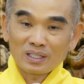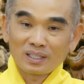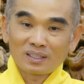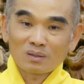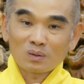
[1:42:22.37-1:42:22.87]
chuyện
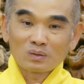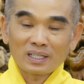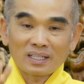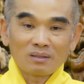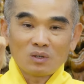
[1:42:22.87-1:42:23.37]
ít trong
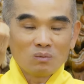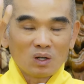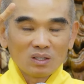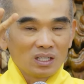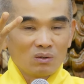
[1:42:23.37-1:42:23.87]
không gian này,
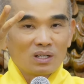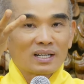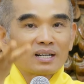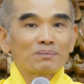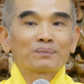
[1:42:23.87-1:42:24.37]
mỗi điều
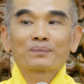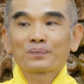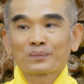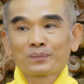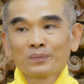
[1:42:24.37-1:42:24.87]
là khắp,
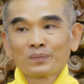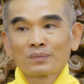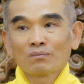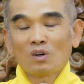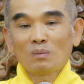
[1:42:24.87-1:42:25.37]

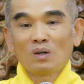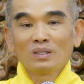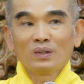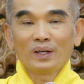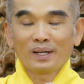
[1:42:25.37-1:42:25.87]

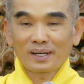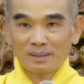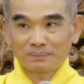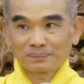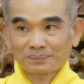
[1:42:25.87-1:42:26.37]
mỗi điều hiện
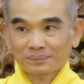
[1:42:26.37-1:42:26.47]
khắp.